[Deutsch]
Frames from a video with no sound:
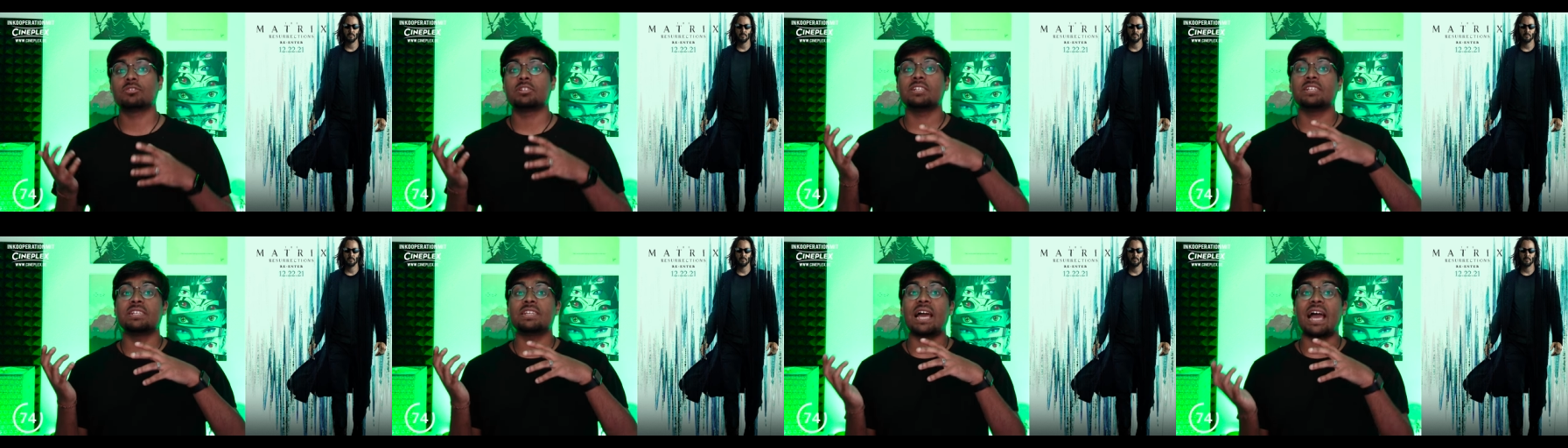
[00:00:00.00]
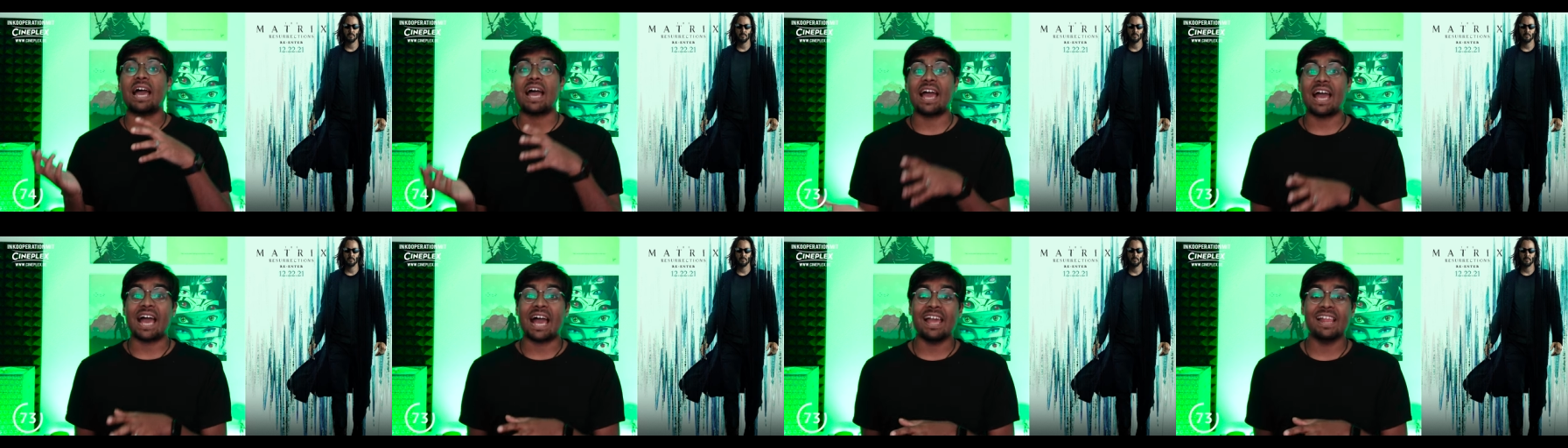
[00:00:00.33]
zu den
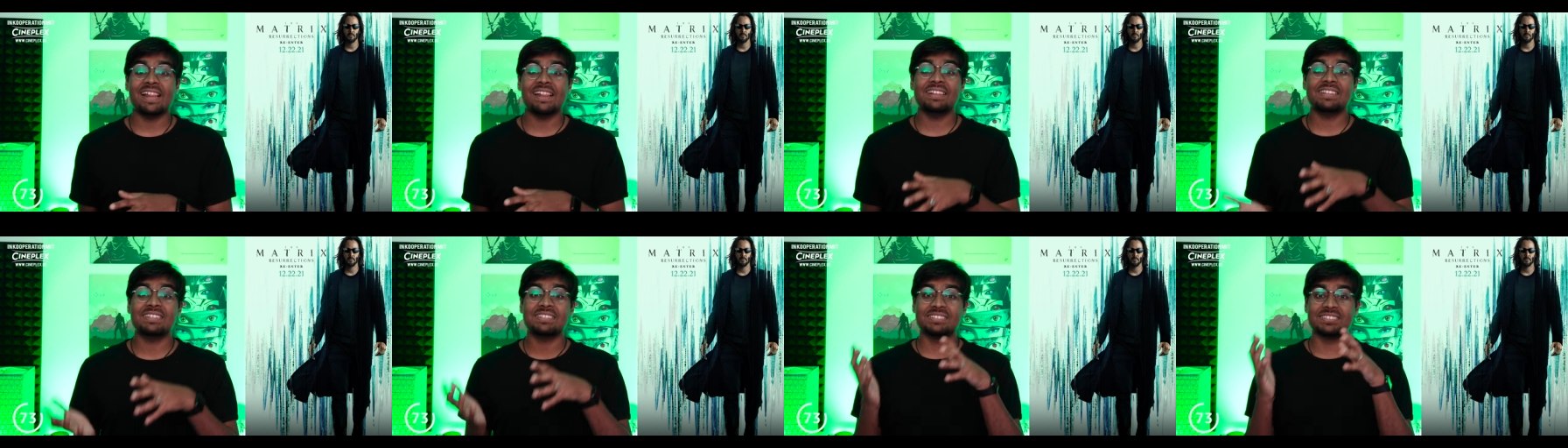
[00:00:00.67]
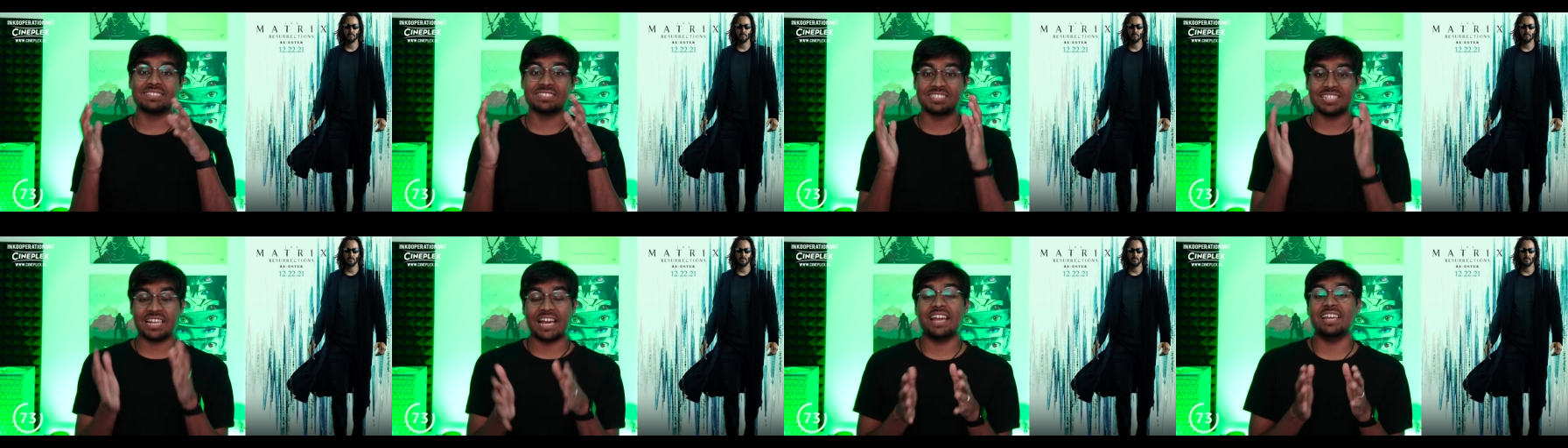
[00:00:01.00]

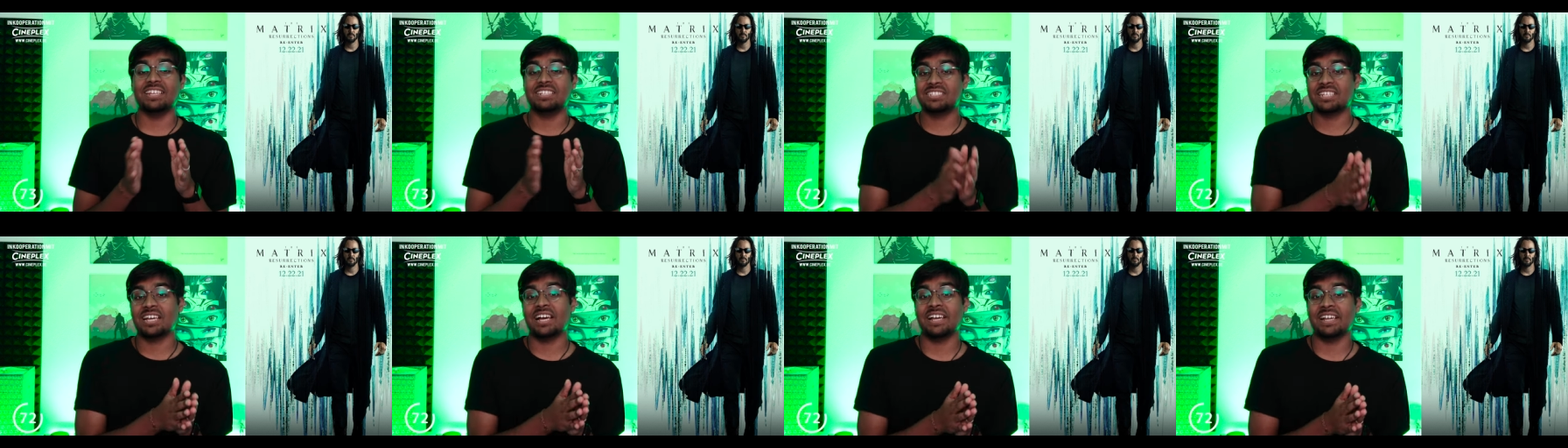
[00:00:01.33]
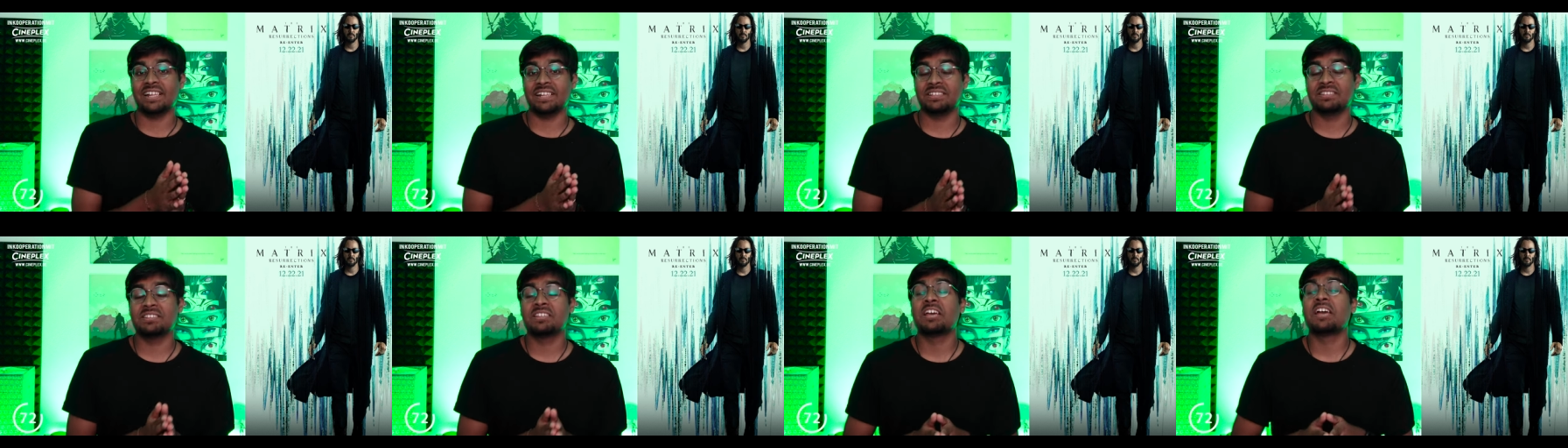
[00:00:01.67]
alten drei
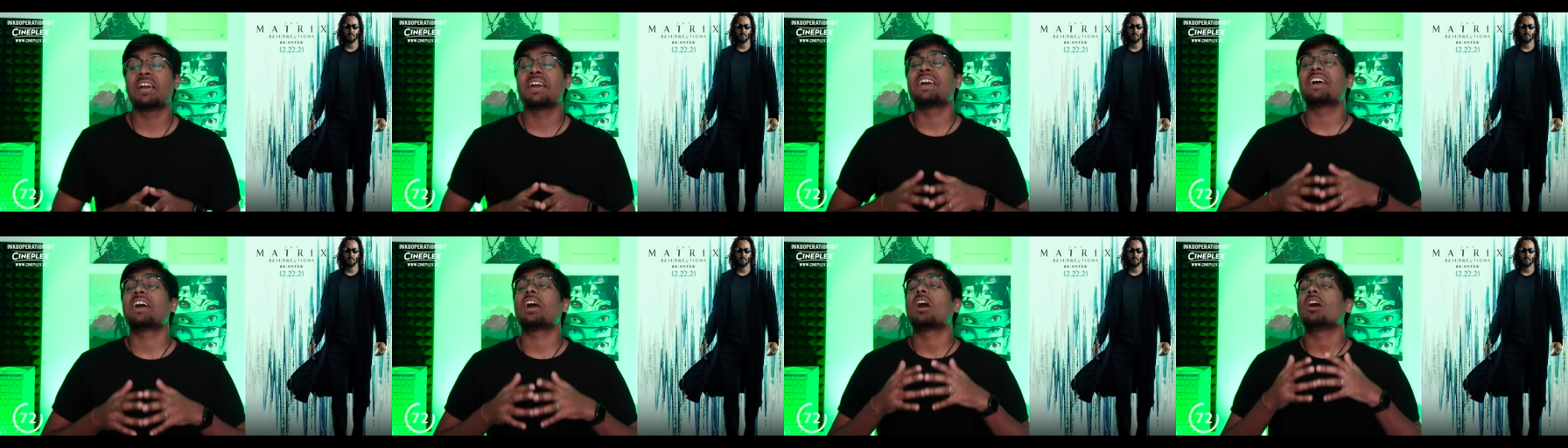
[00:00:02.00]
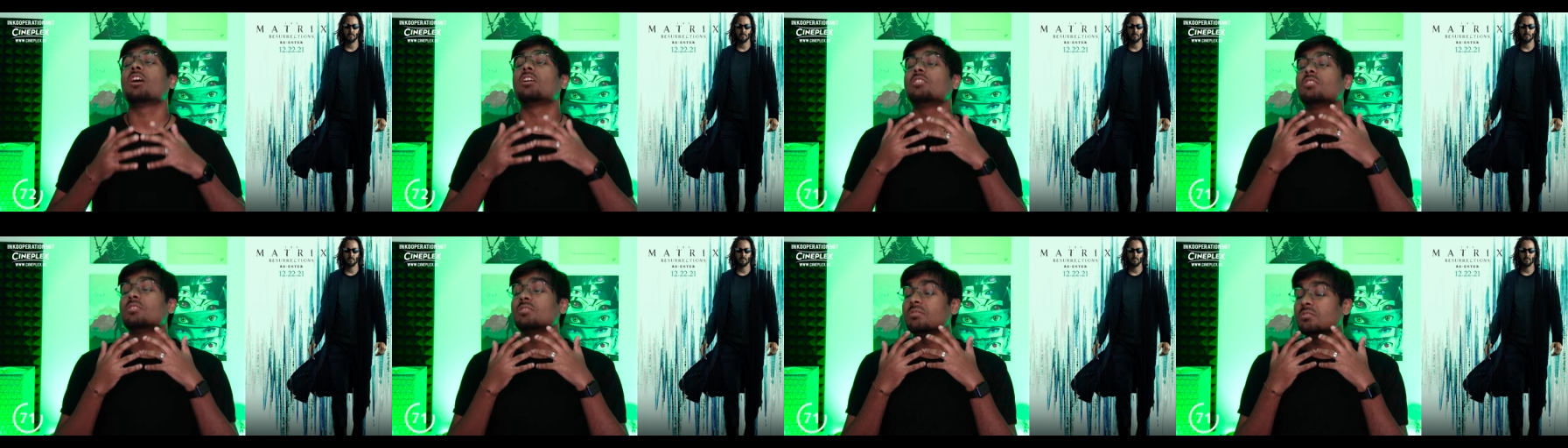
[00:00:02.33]
Teilen
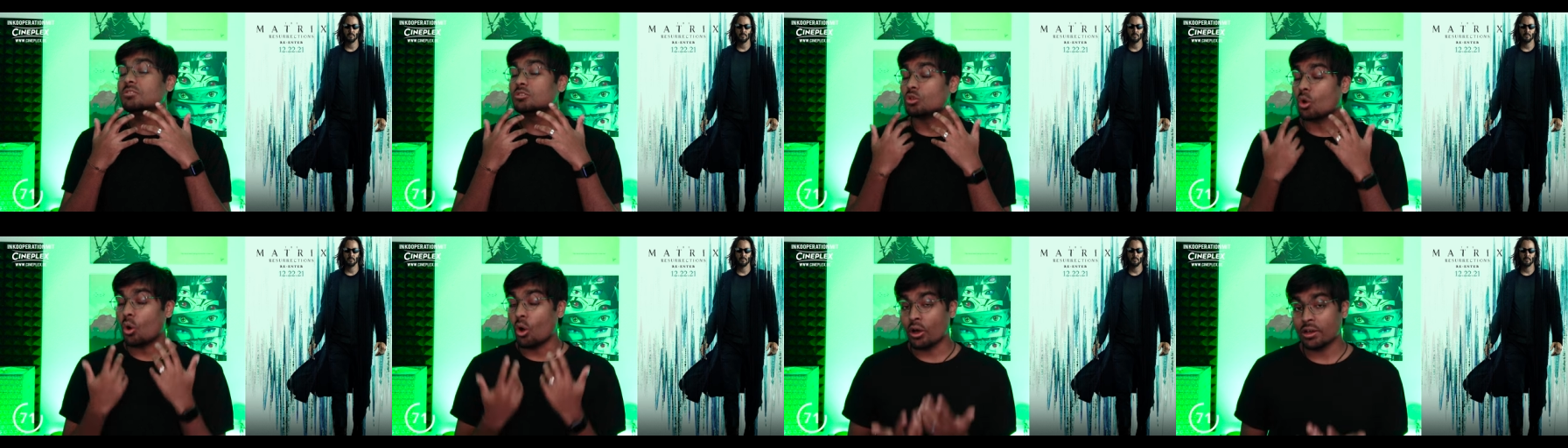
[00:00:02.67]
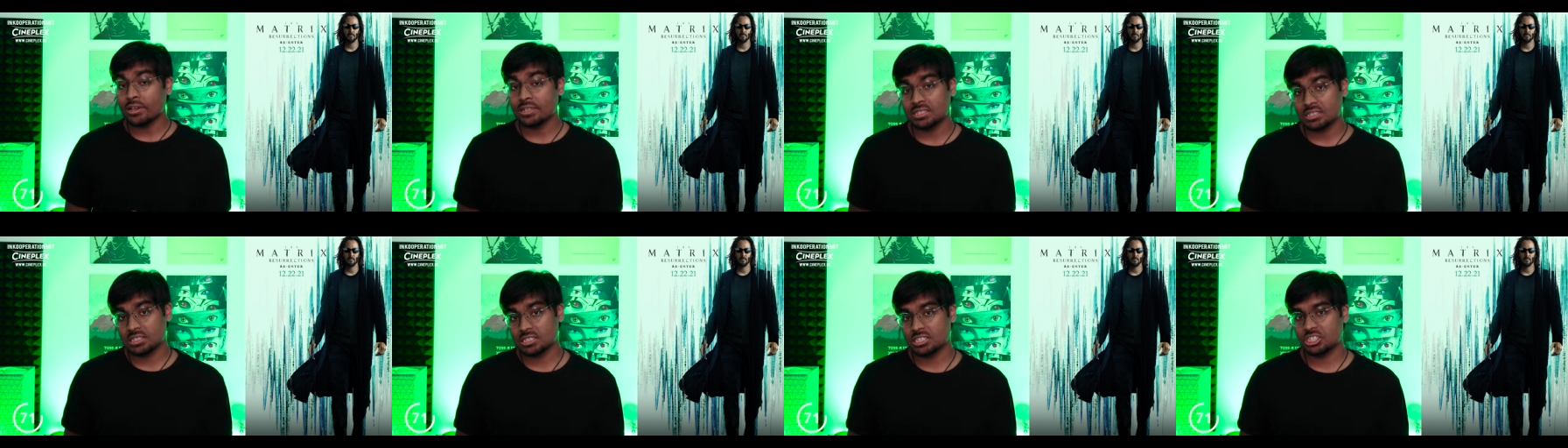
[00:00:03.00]

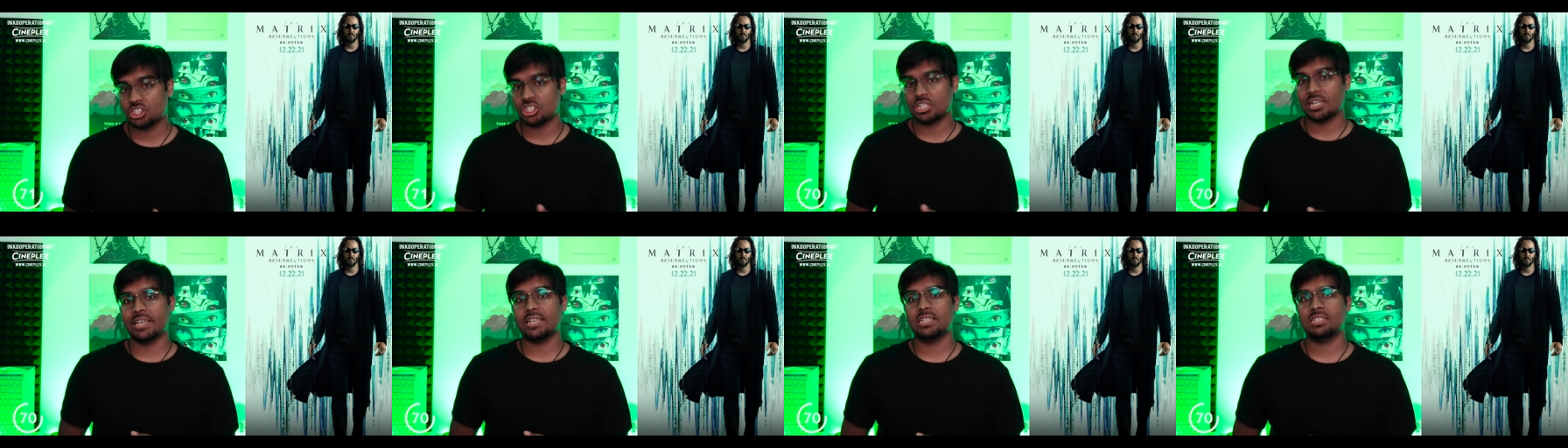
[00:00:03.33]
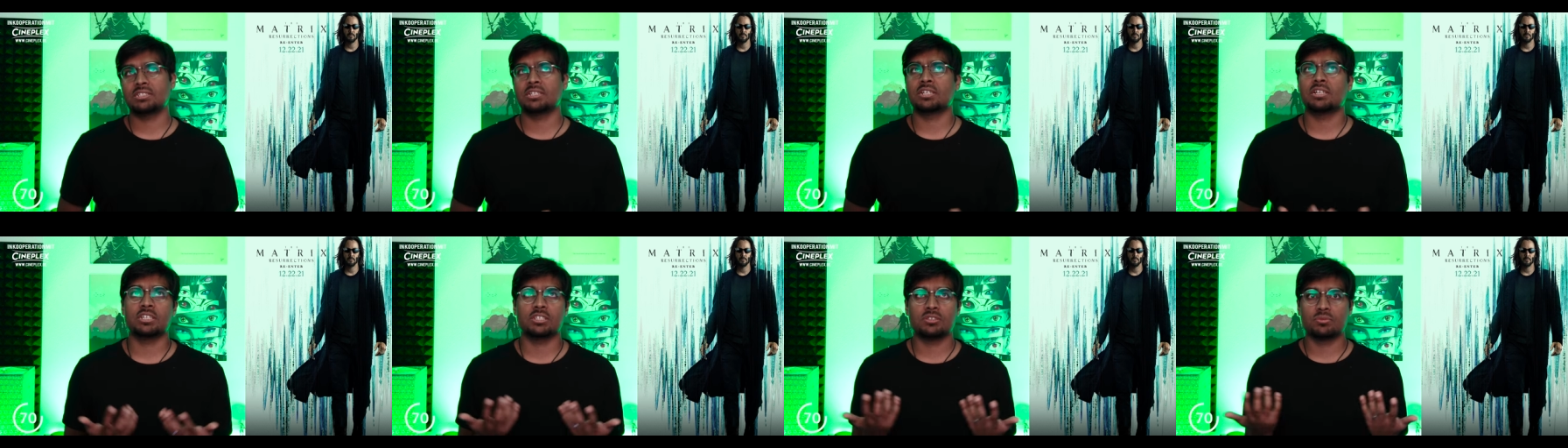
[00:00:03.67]
deutlich
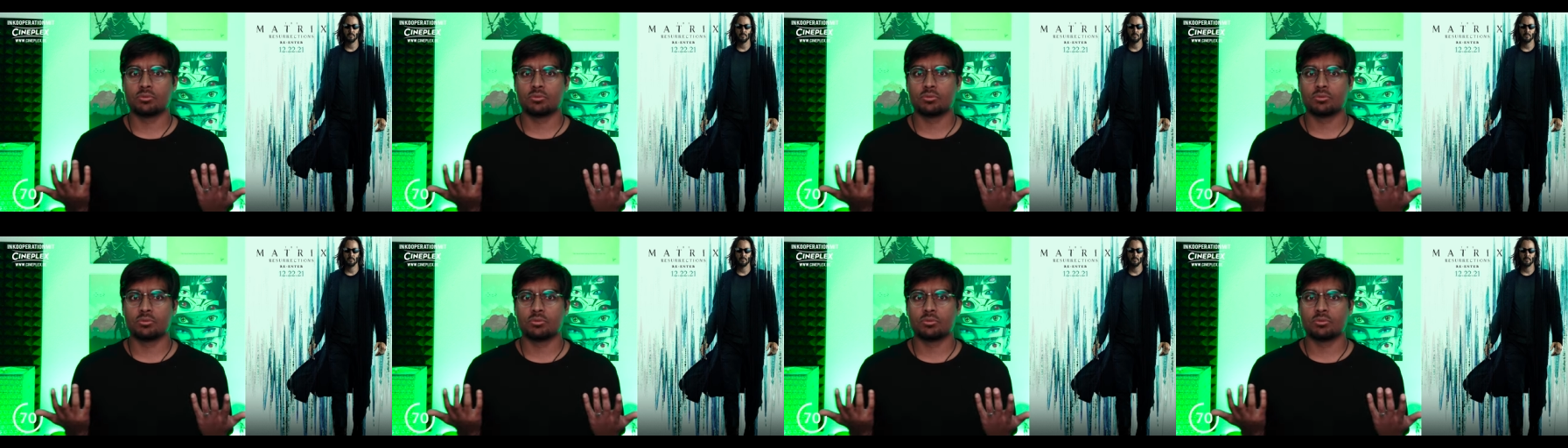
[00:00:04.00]
schlechter.